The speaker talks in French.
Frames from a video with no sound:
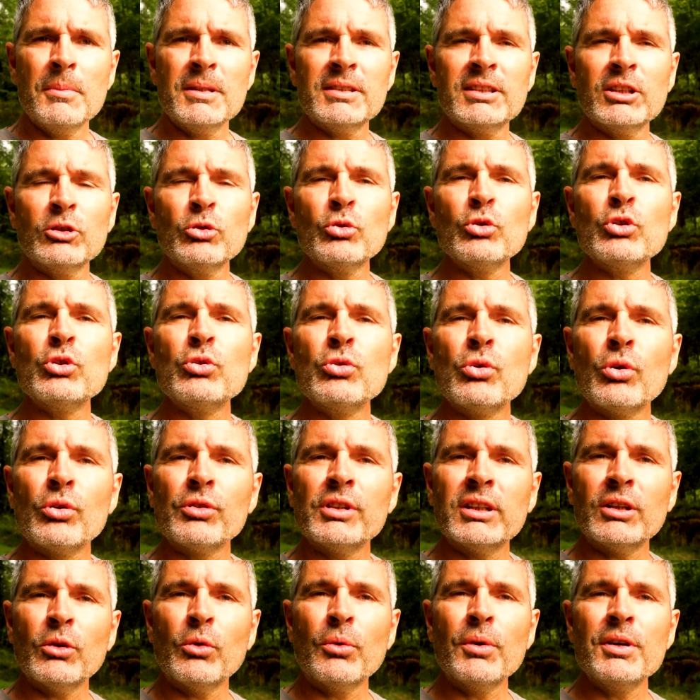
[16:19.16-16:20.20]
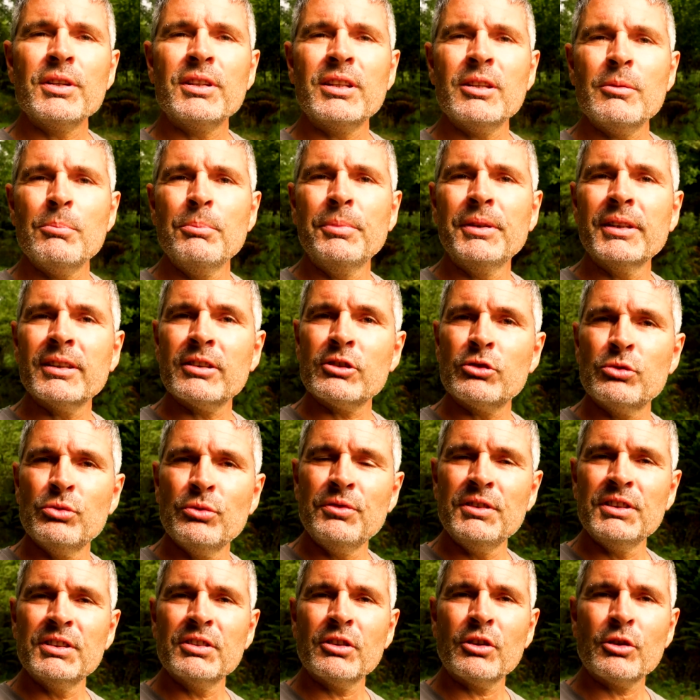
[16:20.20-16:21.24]
Mais ces deux journées ont été bien
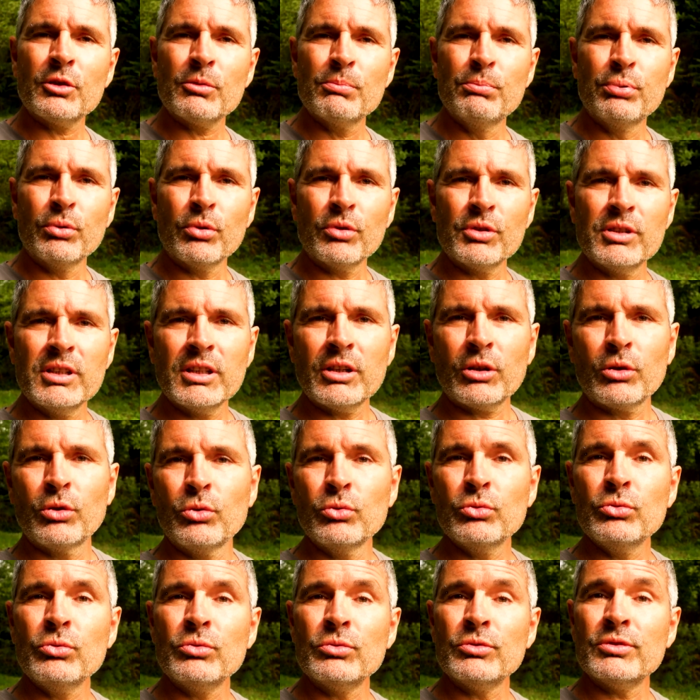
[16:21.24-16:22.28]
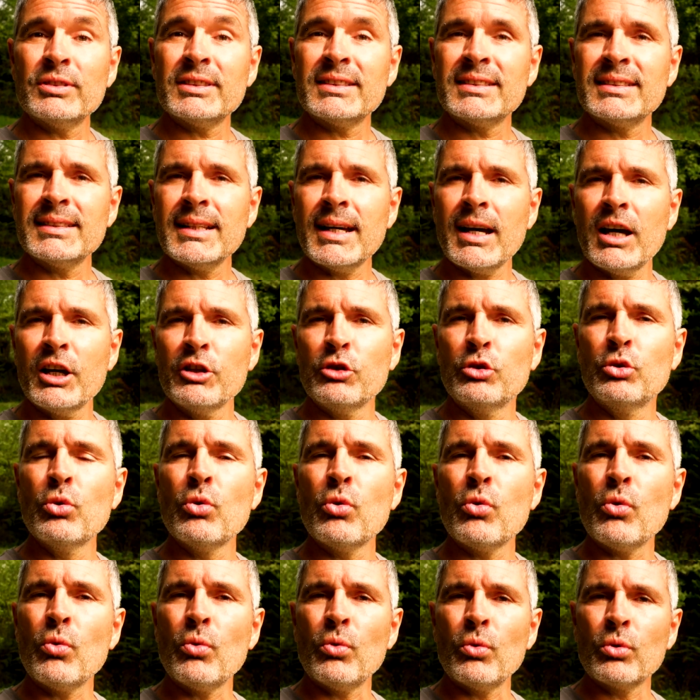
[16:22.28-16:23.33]
suffisantes pour dire que nous
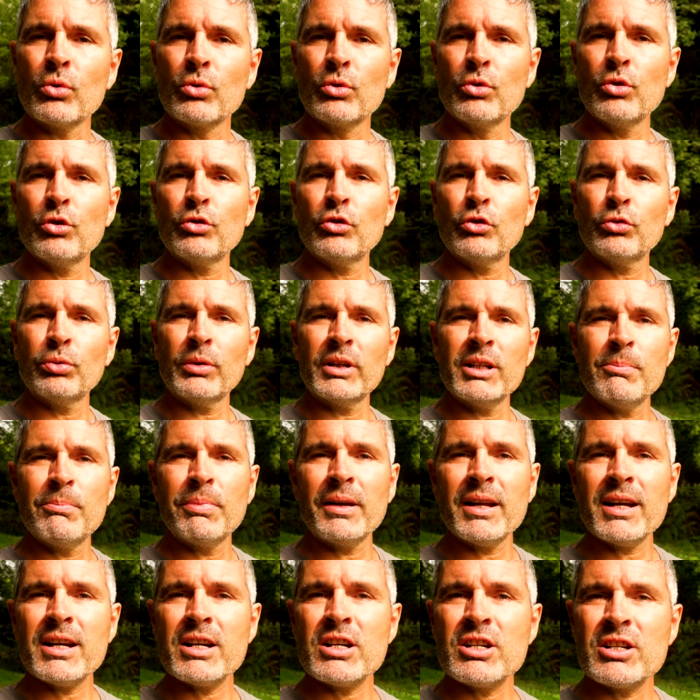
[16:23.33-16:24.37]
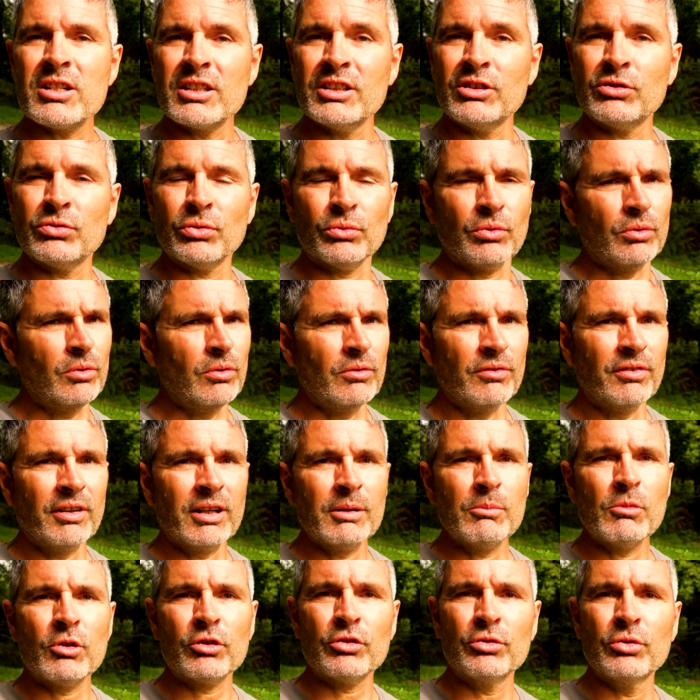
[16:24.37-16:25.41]
adorons, que ce soit les plages qui sont
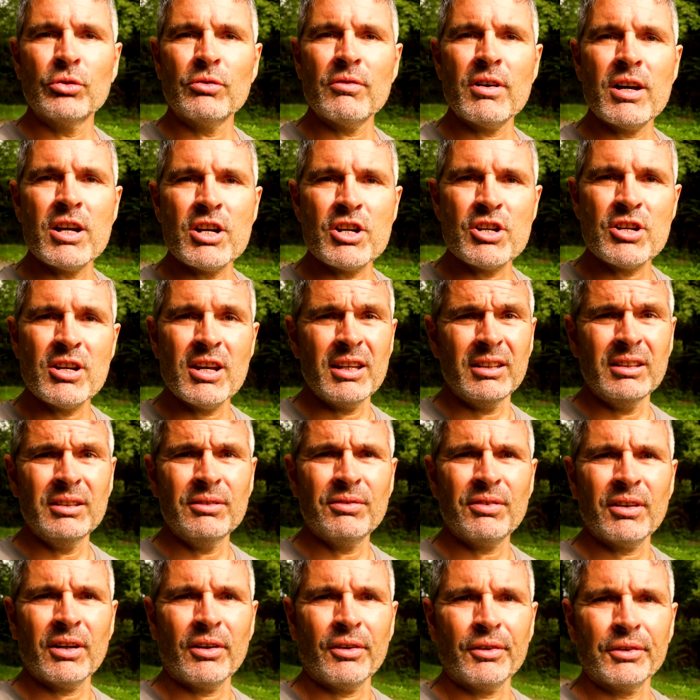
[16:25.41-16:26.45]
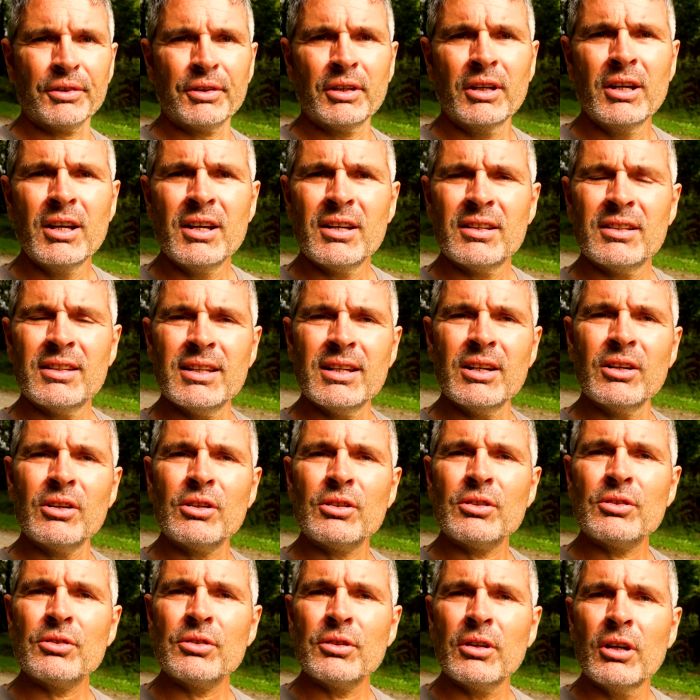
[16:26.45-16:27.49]
vraiment sauvages et différentes des
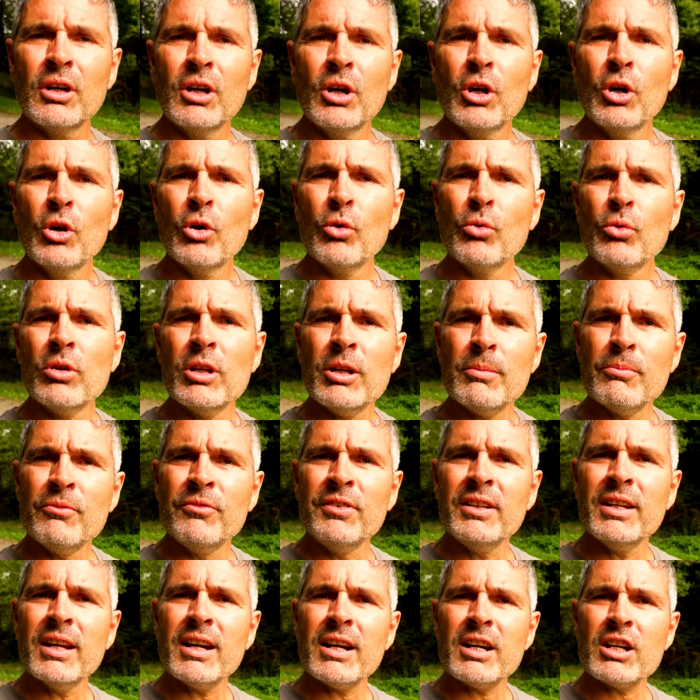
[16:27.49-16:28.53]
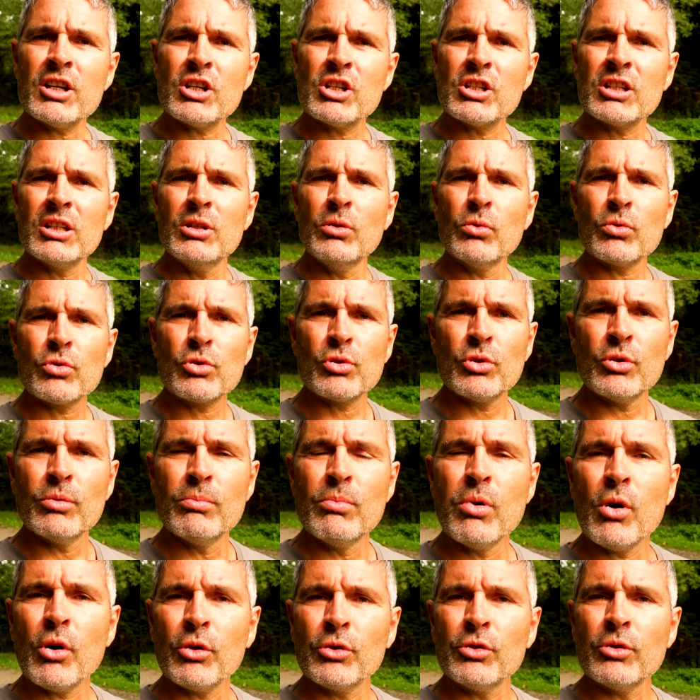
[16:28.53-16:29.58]
landes, ou les villages qui longent le
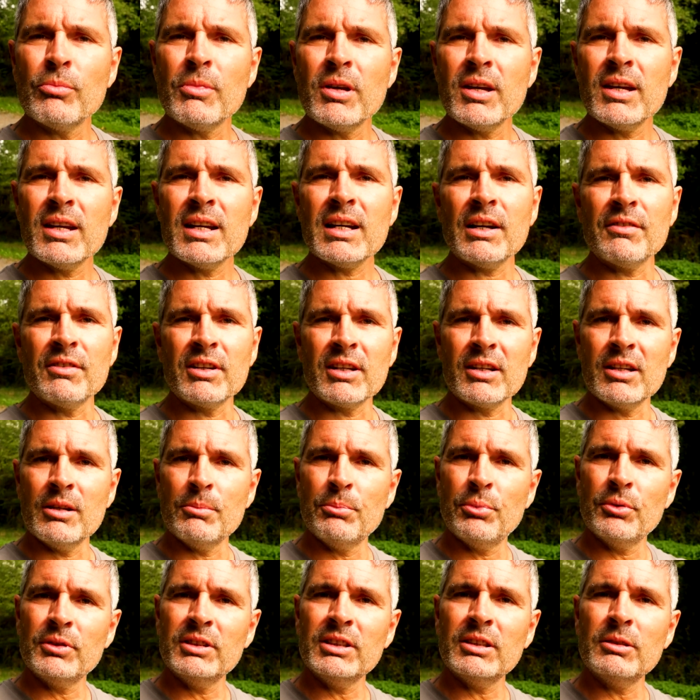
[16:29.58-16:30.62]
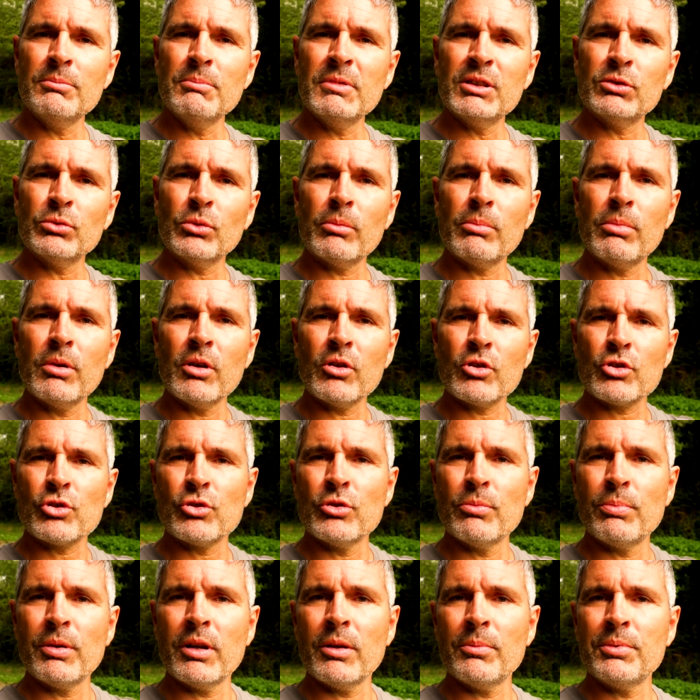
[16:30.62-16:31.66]
bord de mer avec les petites maisons blanches
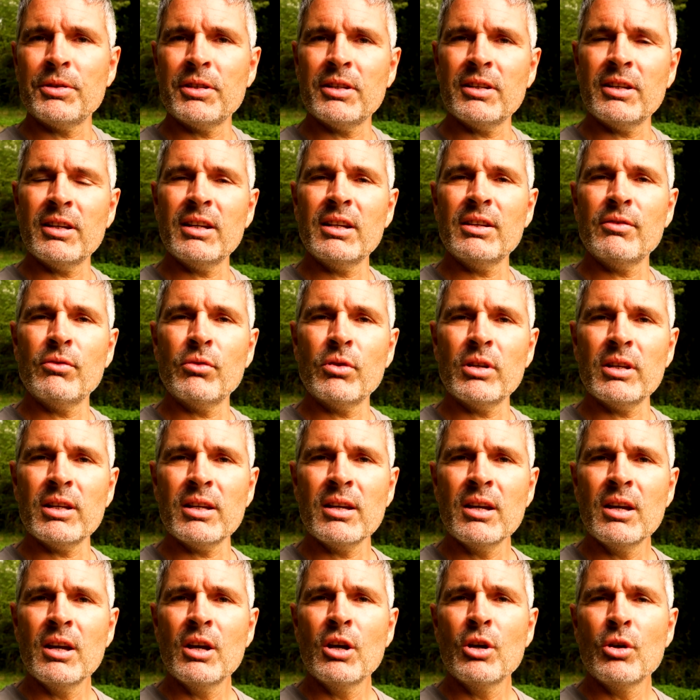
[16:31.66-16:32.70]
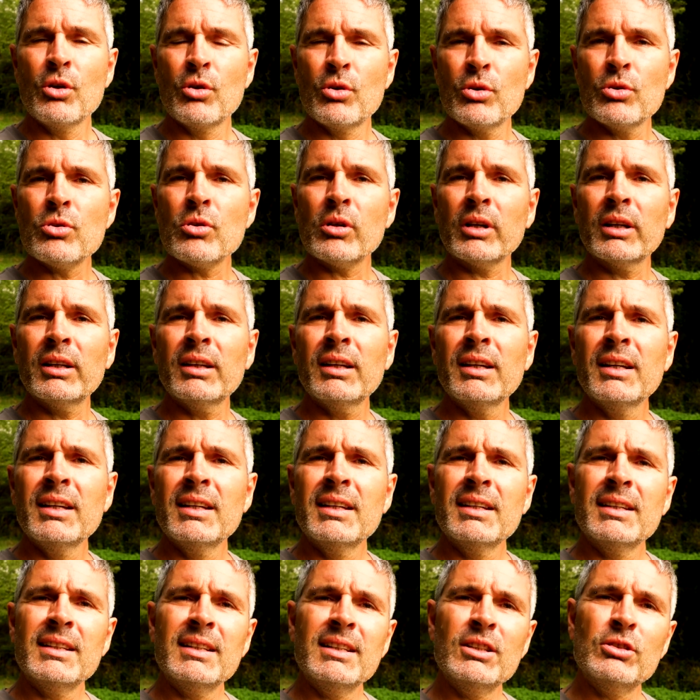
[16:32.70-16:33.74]
de plein pied et les volets colorés,
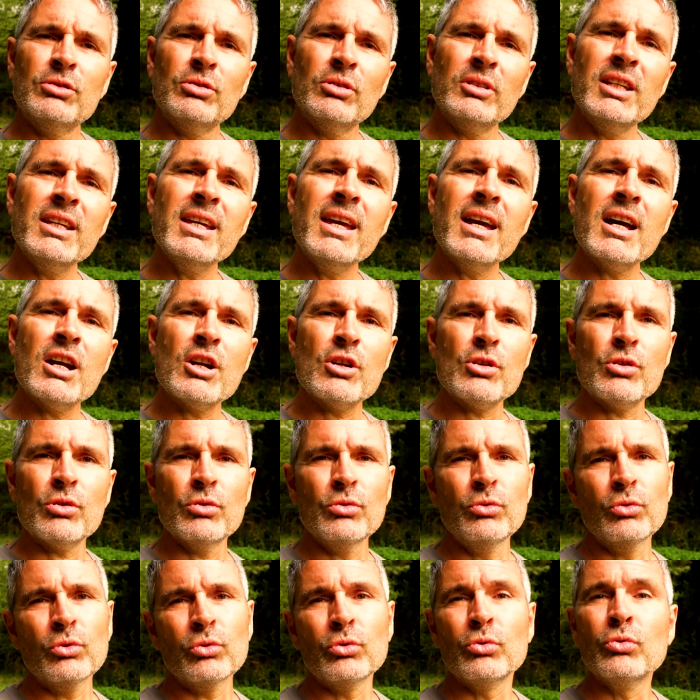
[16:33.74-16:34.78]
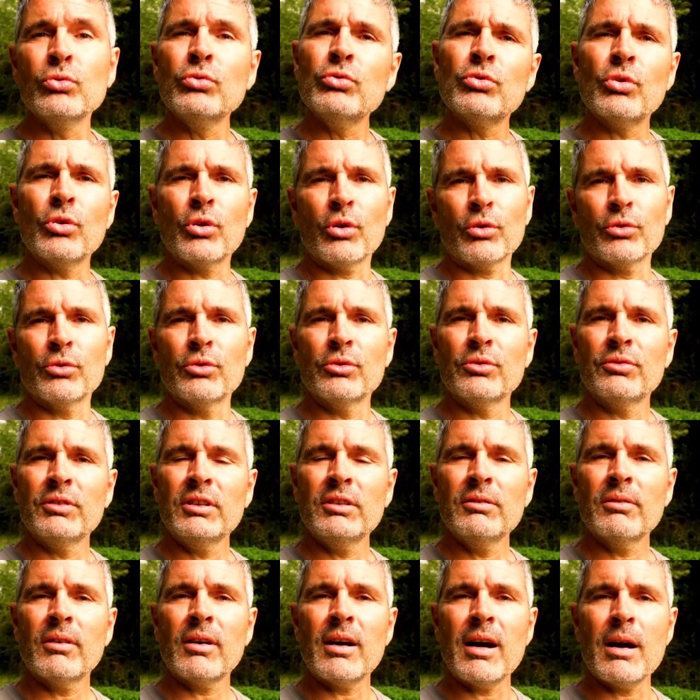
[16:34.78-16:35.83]
il se dégage une douceur de
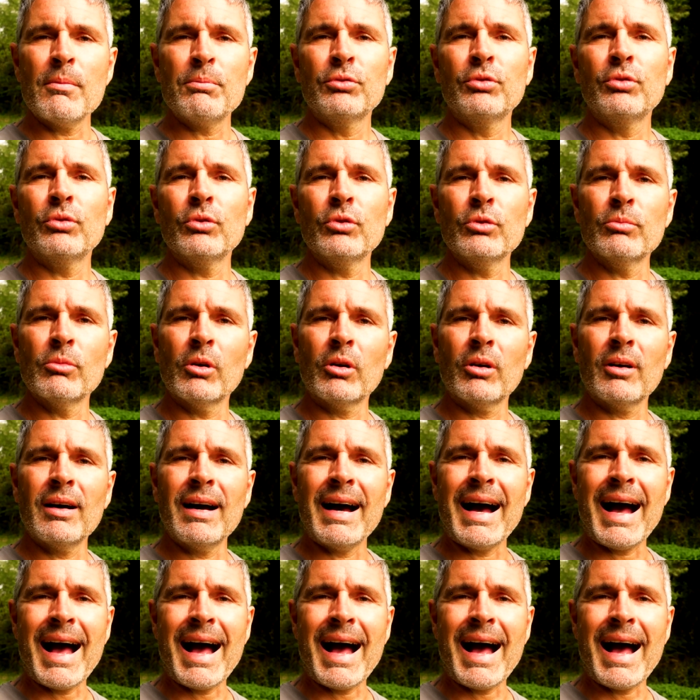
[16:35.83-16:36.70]
vivre absolument